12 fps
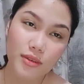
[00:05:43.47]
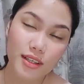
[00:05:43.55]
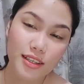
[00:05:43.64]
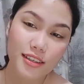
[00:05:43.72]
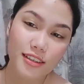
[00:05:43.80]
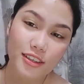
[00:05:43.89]

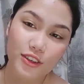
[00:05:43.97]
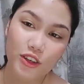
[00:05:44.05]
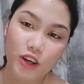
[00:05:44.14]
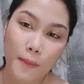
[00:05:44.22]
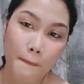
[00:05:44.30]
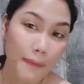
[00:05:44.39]
maririnig
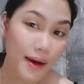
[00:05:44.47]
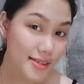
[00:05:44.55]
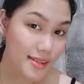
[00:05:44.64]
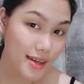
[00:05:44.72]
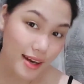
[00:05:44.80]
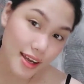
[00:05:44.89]
yung hampas
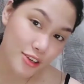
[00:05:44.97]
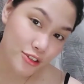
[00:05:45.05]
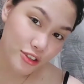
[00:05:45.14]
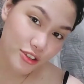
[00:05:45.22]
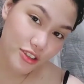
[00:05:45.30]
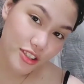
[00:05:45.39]
ng alon,